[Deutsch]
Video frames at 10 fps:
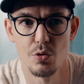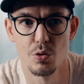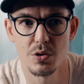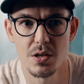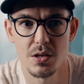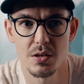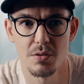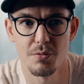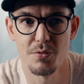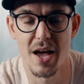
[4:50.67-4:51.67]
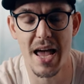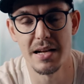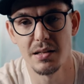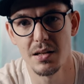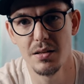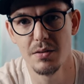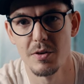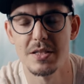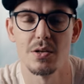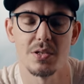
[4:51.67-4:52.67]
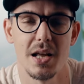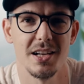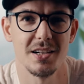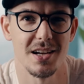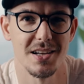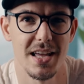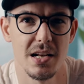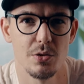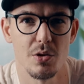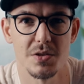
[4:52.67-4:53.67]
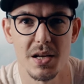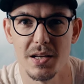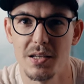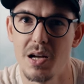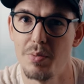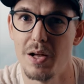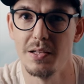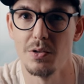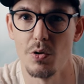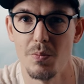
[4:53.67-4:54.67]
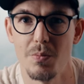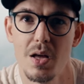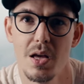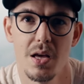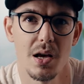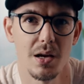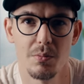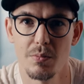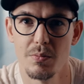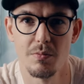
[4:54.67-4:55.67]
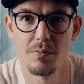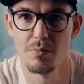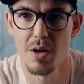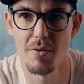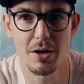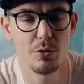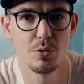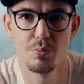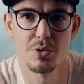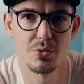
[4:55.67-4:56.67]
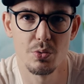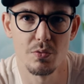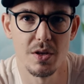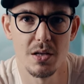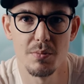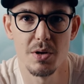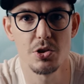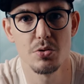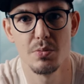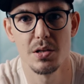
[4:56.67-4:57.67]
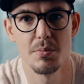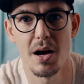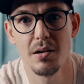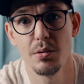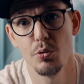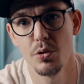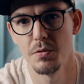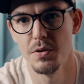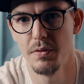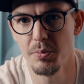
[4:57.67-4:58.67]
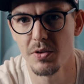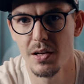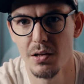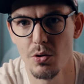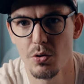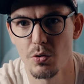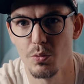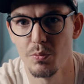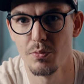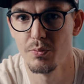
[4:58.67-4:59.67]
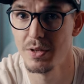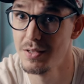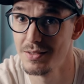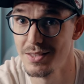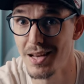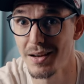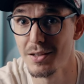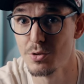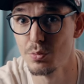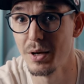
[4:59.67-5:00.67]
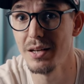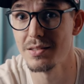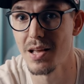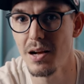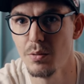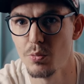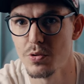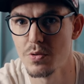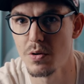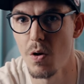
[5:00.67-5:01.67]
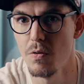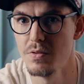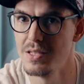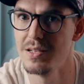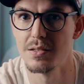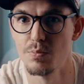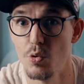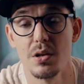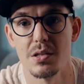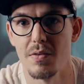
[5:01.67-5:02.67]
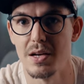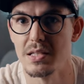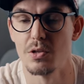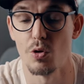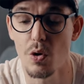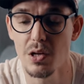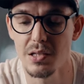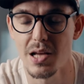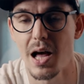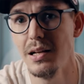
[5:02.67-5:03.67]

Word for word: Nutzer verändern, wenn sie aus anderen Kanälen oder aus anderen Kampagnen kommen. Ähm, Erwartungen und Bezug, wenn ihr Menschen mit einem Angebot auf eine Webseite lockt und sie dann dazu bringt, das Angebot zu kaufen, sind es möglicherweise deutlich